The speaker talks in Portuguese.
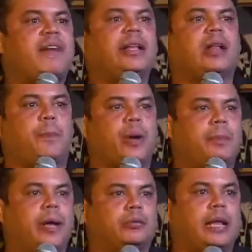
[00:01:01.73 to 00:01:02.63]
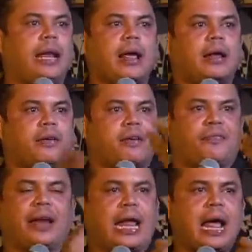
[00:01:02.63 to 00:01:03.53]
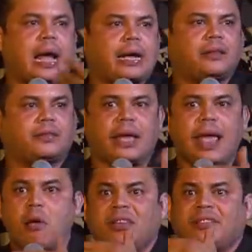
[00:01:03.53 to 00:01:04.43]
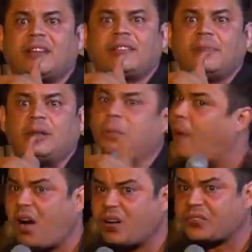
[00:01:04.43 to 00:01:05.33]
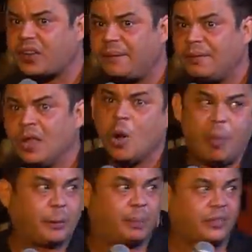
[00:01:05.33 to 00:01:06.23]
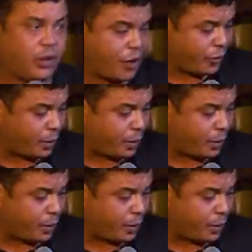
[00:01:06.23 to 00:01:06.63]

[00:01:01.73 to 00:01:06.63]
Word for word: ele vai dar o depoimento dele lá, eh, falar, agradecer. É um agradecimento bosta. O Brad Pitt chegou e